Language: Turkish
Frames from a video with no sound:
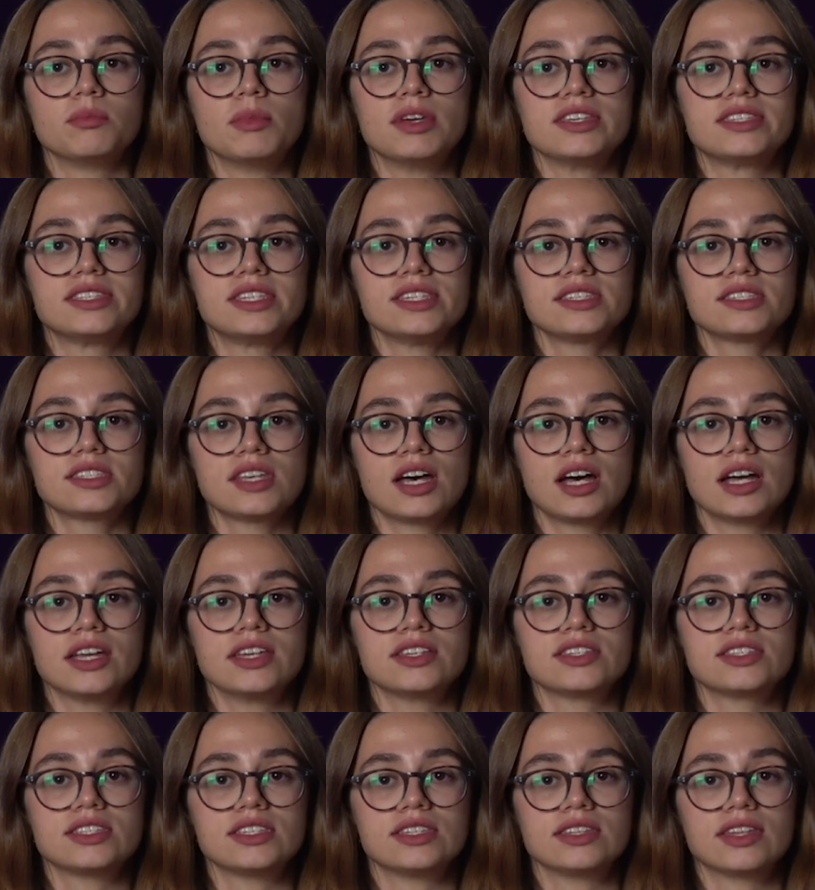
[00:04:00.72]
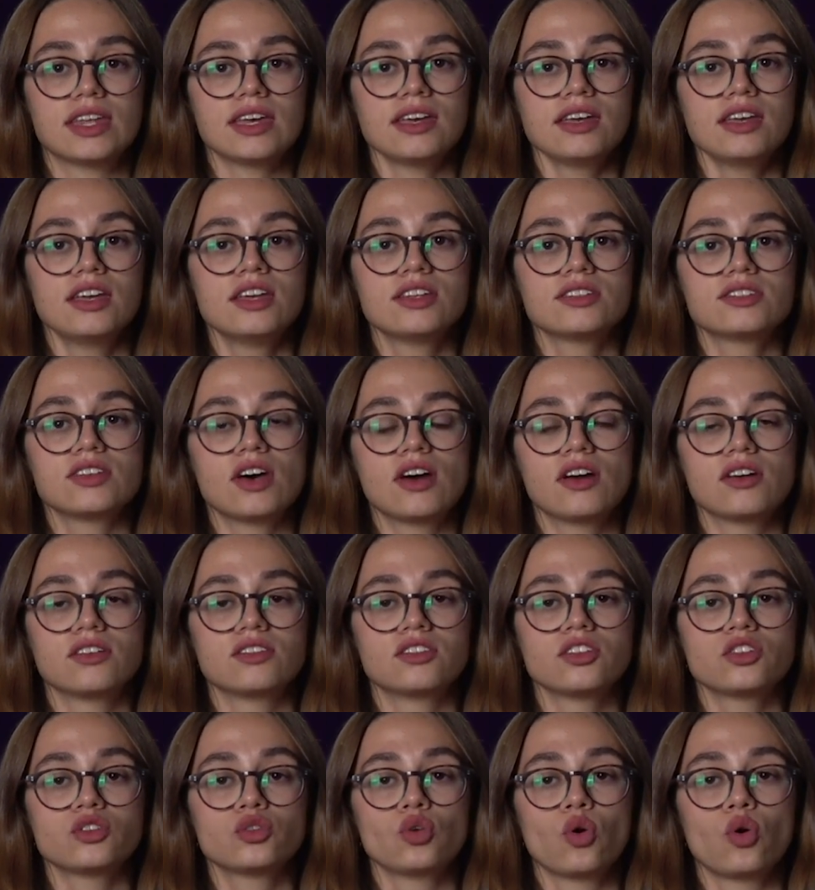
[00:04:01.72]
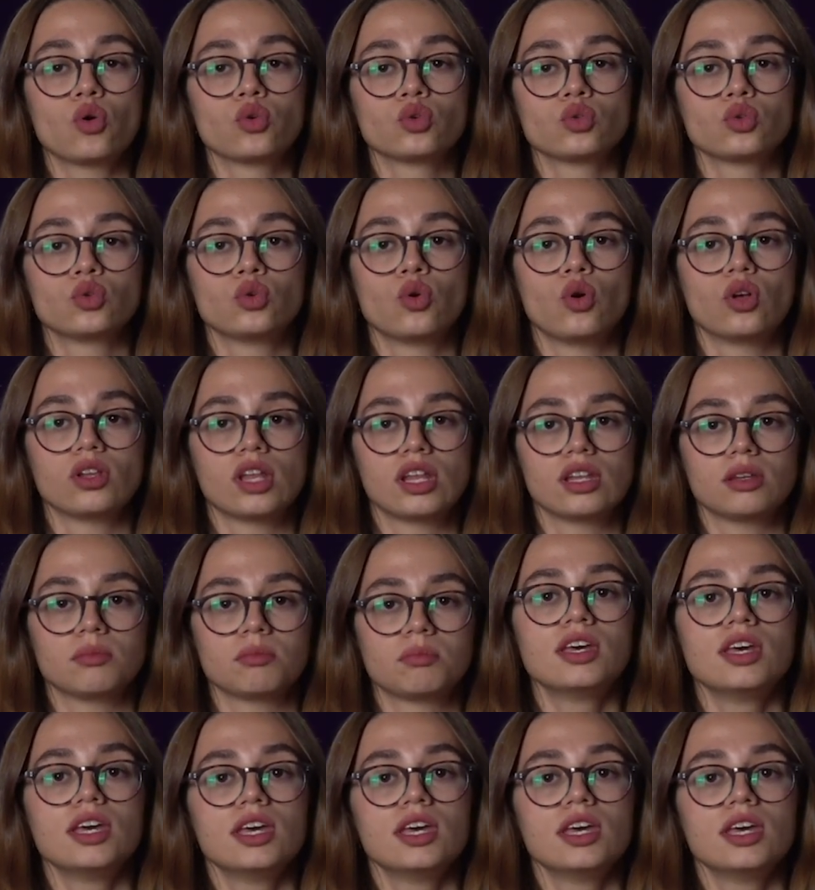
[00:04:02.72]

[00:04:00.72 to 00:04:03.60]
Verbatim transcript: Mesih sayesinde Tanrı'nın doğruluğu olalım.